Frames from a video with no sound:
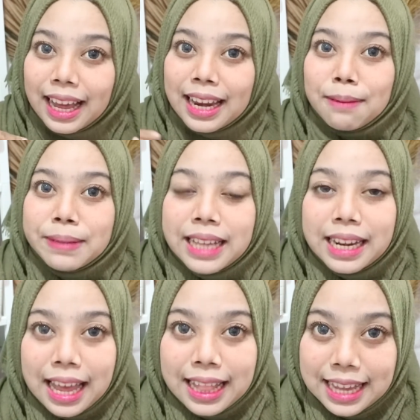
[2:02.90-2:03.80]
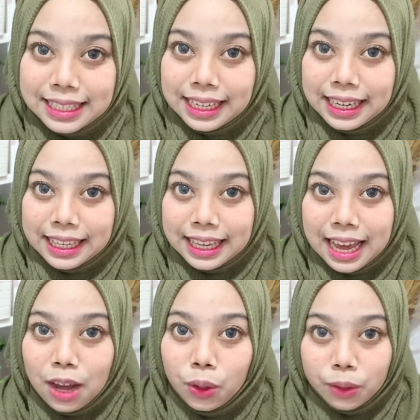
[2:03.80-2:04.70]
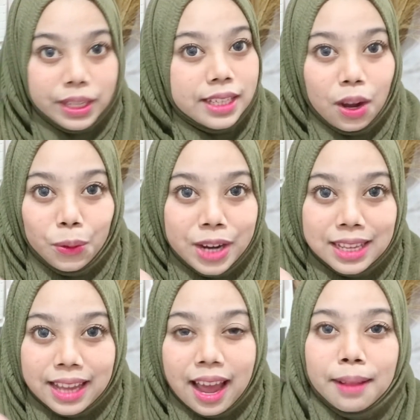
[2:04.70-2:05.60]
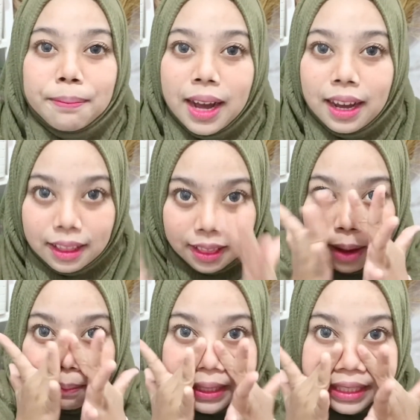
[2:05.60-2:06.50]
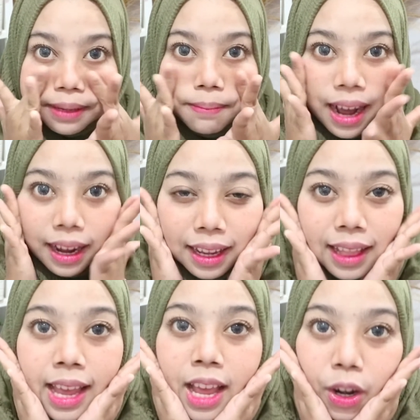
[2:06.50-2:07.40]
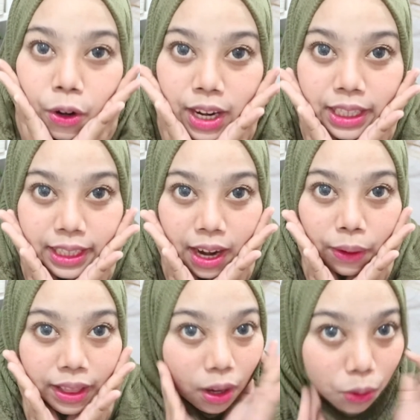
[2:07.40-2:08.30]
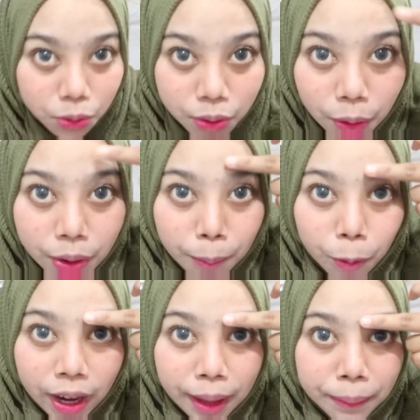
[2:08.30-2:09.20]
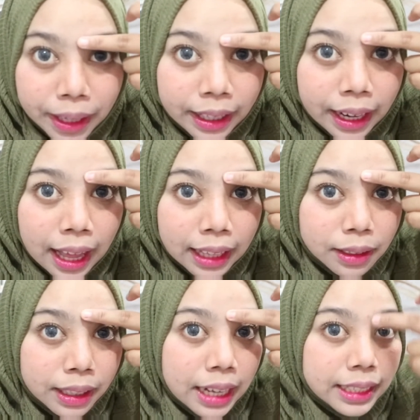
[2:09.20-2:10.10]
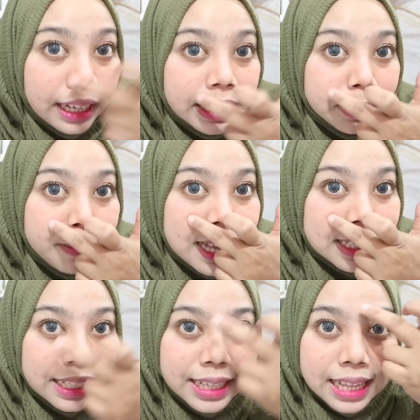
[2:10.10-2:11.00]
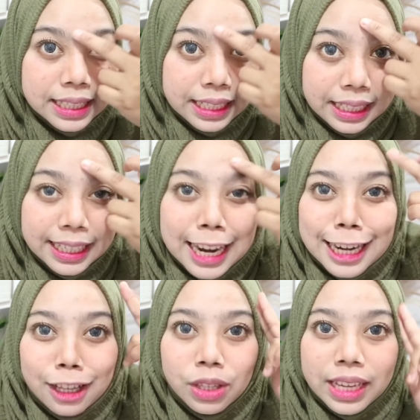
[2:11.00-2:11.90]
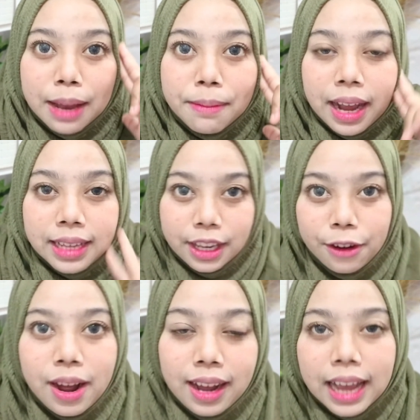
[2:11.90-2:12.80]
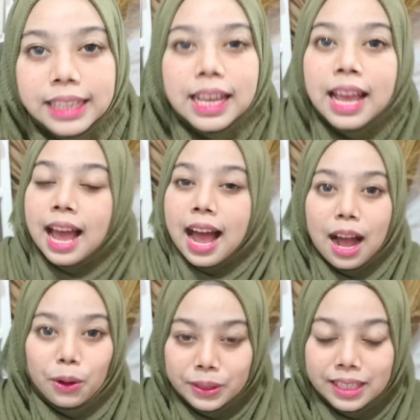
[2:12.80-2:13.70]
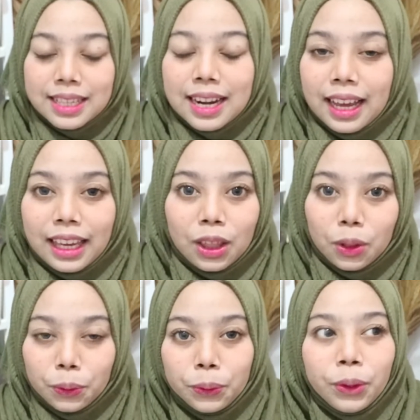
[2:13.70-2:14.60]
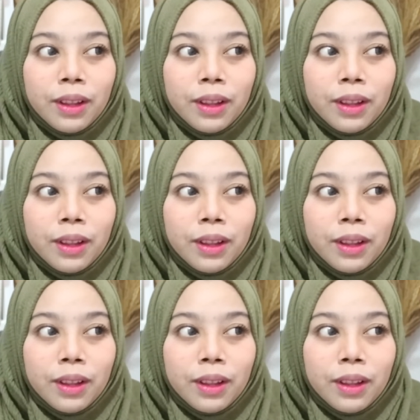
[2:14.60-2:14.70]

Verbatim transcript: kalian bisa lihat hasilnya kulit wajah aku udah sehat banget dan bersih banget noda jerawat aku juga udah mulai menghilang tinggal yang sebelah sini dan sini dan ini tuh tinggal bekasnya doang guys aku seseneng itu